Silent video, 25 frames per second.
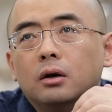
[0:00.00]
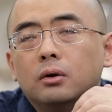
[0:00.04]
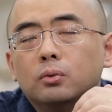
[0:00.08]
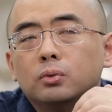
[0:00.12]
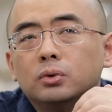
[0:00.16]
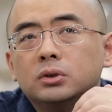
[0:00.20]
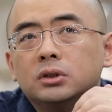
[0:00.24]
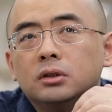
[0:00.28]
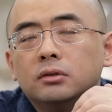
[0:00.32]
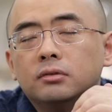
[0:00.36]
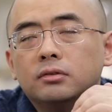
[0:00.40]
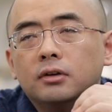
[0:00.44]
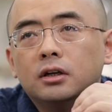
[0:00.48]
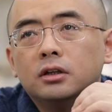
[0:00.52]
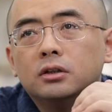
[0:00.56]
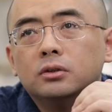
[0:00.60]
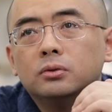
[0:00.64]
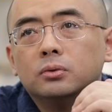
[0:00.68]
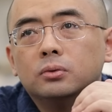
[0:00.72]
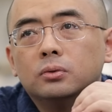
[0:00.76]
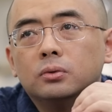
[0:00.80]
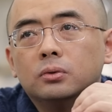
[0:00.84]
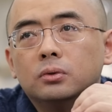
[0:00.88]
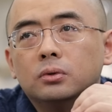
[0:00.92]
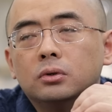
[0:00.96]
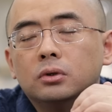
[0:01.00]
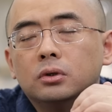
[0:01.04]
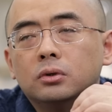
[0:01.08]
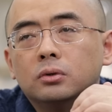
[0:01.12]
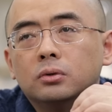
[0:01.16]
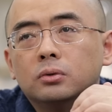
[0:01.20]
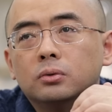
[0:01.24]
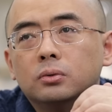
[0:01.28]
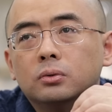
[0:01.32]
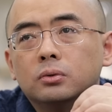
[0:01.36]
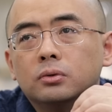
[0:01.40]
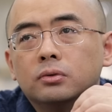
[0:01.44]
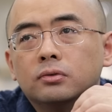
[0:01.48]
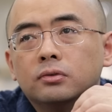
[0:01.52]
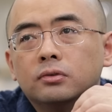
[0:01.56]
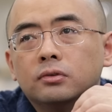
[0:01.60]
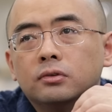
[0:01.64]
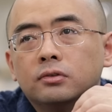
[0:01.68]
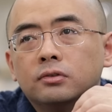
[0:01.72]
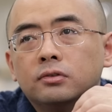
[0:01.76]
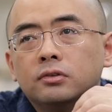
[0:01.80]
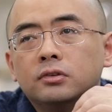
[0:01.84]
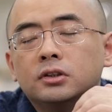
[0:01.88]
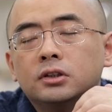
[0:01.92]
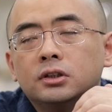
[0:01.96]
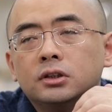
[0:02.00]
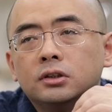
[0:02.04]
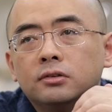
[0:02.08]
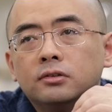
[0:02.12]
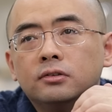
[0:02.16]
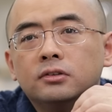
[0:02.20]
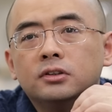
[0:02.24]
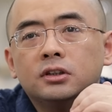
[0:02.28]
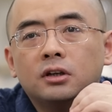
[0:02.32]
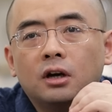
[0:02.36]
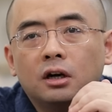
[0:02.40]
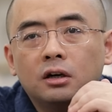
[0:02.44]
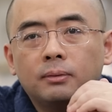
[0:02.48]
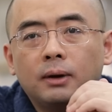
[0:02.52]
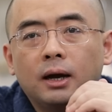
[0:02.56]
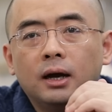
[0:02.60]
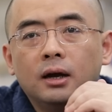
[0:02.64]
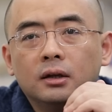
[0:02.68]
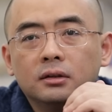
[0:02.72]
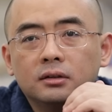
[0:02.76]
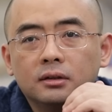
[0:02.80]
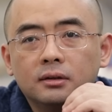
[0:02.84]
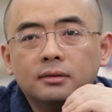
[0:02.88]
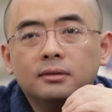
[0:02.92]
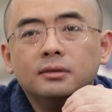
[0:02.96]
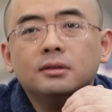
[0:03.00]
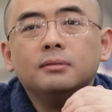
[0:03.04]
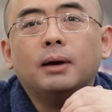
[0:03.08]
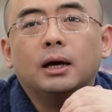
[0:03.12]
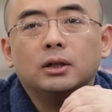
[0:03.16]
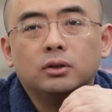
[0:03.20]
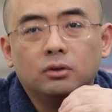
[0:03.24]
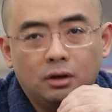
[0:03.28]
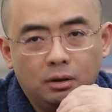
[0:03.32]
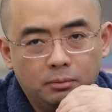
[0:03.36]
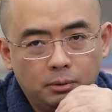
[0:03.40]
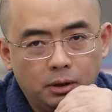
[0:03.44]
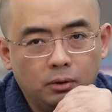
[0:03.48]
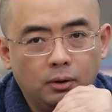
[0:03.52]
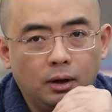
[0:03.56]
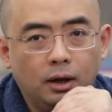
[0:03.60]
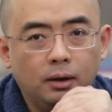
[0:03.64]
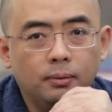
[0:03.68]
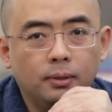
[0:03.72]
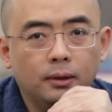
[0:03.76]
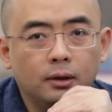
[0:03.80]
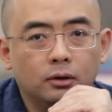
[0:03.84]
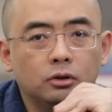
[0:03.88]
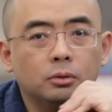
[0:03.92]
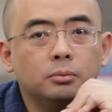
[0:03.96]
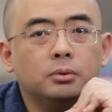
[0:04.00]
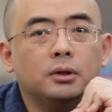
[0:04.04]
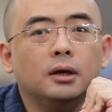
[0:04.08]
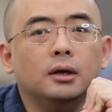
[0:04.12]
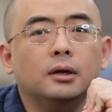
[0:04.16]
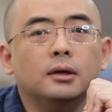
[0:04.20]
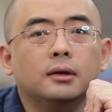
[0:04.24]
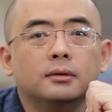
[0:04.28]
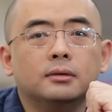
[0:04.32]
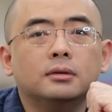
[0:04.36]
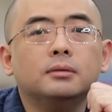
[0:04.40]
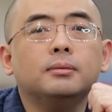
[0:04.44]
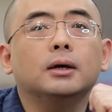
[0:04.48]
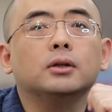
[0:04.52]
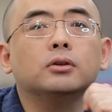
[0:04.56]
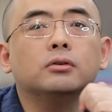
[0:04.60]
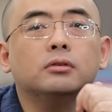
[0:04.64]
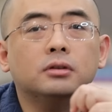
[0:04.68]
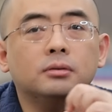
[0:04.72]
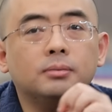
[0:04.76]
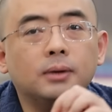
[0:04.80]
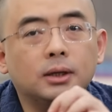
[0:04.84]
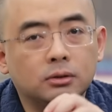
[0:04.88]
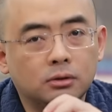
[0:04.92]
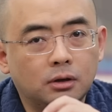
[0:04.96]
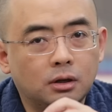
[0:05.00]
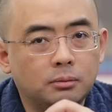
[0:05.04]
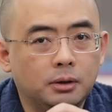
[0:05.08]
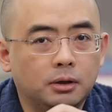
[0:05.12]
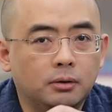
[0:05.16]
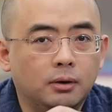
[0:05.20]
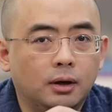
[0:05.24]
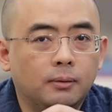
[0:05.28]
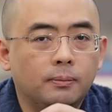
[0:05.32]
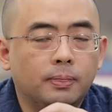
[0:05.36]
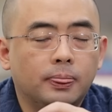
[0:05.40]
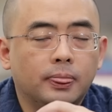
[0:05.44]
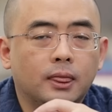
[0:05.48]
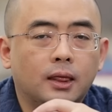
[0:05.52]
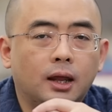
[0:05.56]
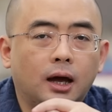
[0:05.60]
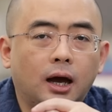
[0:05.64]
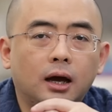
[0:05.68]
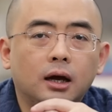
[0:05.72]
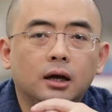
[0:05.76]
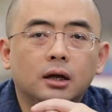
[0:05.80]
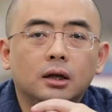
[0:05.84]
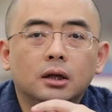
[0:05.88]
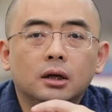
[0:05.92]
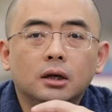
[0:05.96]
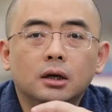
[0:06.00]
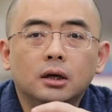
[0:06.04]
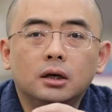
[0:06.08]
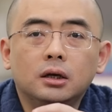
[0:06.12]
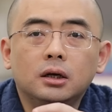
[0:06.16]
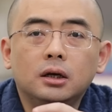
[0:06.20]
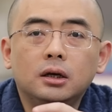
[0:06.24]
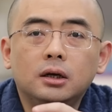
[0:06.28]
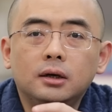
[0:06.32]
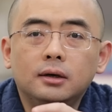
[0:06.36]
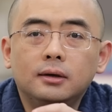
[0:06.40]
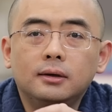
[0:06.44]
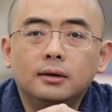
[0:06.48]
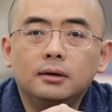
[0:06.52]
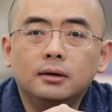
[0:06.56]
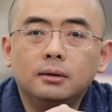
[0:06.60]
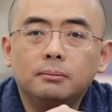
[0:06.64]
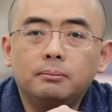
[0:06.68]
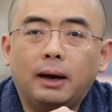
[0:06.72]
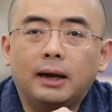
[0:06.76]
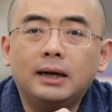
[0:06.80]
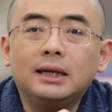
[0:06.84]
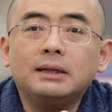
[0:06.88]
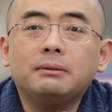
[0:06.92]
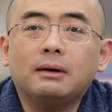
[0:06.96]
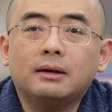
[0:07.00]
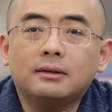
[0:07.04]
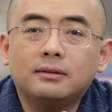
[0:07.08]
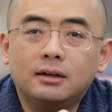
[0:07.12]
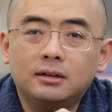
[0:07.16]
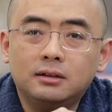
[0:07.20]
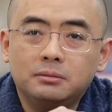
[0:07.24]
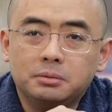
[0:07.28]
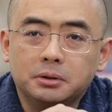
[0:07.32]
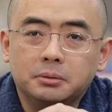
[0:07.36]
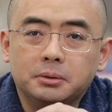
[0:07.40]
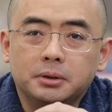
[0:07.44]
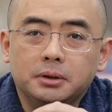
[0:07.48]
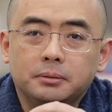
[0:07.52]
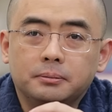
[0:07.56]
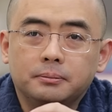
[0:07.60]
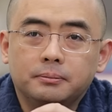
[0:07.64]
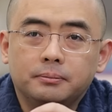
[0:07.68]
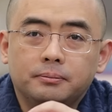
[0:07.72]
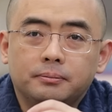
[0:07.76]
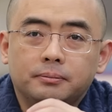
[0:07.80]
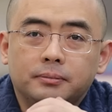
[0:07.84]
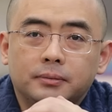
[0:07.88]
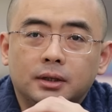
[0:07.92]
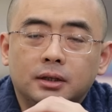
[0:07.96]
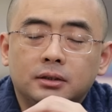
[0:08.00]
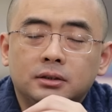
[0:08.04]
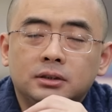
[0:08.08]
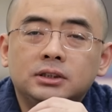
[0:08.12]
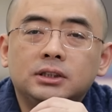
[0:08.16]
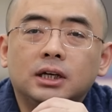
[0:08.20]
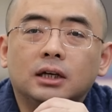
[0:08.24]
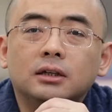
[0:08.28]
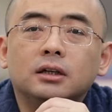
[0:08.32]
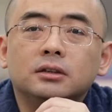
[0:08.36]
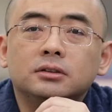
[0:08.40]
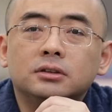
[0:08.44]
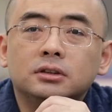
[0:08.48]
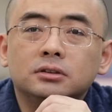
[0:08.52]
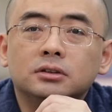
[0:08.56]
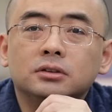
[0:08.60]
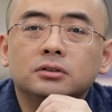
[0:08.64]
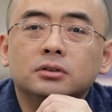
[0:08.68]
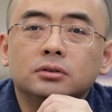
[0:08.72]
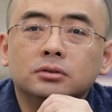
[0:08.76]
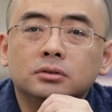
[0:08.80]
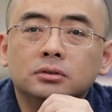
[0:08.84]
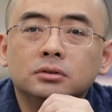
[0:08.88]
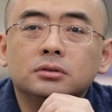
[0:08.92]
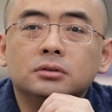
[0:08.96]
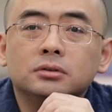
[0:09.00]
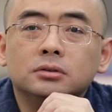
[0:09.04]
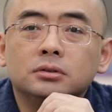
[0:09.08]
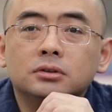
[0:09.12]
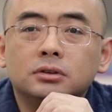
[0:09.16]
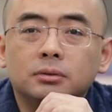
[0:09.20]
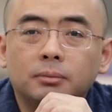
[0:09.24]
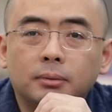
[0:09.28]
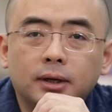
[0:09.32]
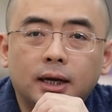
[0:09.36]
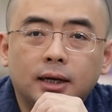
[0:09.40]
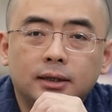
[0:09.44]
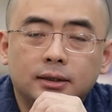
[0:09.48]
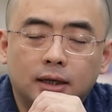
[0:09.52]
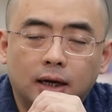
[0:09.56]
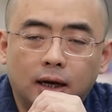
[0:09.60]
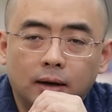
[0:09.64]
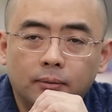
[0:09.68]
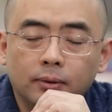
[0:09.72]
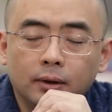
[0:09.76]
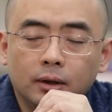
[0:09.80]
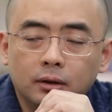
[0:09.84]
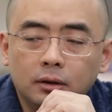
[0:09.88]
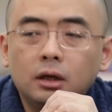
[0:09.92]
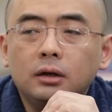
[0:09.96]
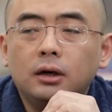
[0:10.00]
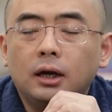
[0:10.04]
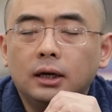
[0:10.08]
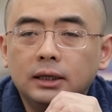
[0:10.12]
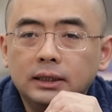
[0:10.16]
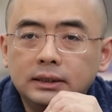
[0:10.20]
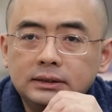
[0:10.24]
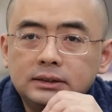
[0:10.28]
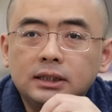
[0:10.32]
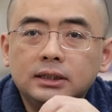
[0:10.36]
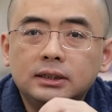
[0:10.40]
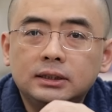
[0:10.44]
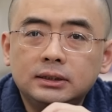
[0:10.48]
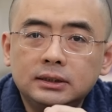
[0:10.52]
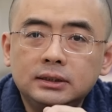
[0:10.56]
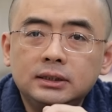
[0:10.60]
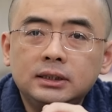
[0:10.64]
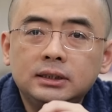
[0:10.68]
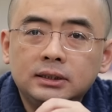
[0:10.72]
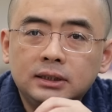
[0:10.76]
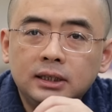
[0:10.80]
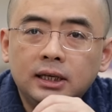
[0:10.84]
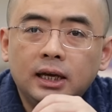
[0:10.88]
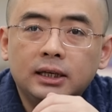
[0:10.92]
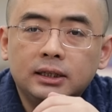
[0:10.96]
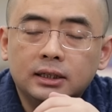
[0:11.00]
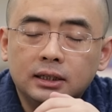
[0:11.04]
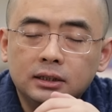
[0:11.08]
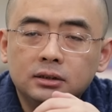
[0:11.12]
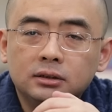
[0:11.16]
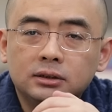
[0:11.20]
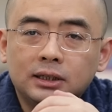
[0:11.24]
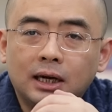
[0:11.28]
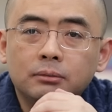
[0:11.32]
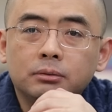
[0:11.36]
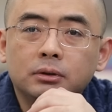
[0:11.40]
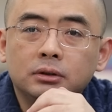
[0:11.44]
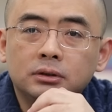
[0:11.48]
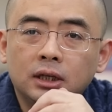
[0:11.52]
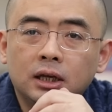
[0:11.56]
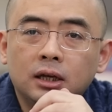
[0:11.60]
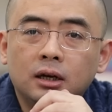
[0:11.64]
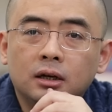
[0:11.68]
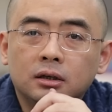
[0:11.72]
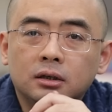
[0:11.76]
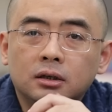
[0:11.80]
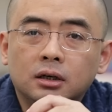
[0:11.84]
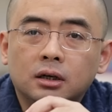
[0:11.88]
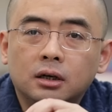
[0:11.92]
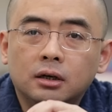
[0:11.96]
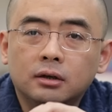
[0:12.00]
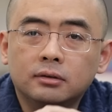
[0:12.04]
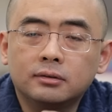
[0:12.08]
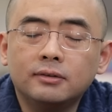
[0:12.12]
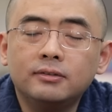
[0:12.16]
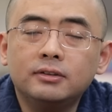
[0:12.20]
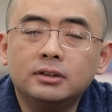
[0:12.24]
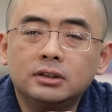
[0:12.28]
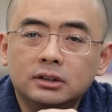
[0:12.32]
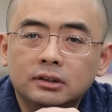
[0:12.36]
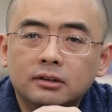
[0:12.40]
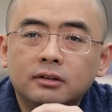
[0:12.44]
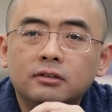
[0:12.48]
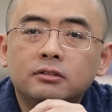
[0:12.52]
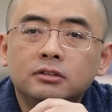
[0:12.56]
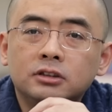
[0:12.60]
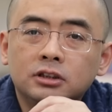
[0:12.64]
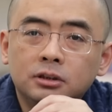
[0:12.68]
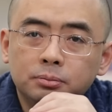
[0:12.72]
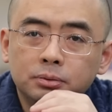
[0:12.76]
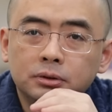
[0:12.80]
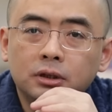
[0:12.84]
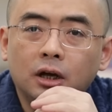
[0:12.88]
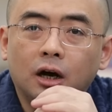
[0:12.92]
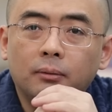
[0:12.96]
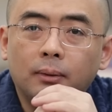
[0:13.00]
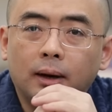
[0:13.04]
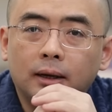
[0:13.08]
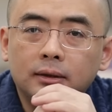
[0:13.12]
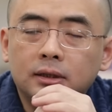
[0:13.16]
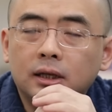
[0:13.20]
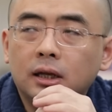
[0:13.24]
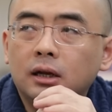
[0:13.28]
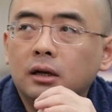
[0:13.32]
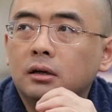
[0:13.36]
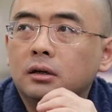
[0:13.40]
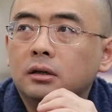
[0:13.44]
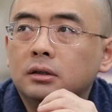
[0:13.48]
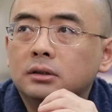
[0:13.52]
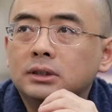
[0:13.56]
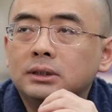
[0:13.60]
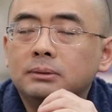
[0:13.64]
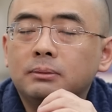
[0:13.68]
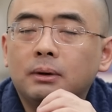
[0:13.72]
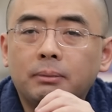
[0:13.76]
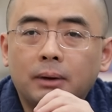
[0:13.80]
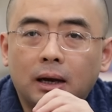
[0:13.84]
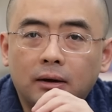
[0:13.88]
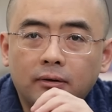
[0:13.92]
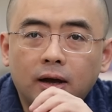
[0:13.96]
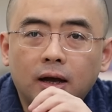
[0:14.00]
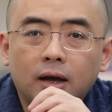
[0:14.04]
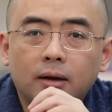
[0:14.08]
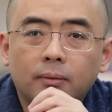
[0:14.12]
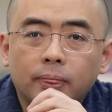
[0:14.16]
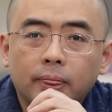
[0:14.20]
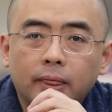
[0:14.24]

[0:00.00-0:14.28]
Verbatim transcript: 五七三十五六四四七四七二十八，等于四百多万美元，对不对？四百四百多万美元啊！呃，买了一百三十平米，那你想想这这都这这什么概念啊？当然现在一跌也是差不多跌了个三分之一三分之一不到吧，跌了个七八百万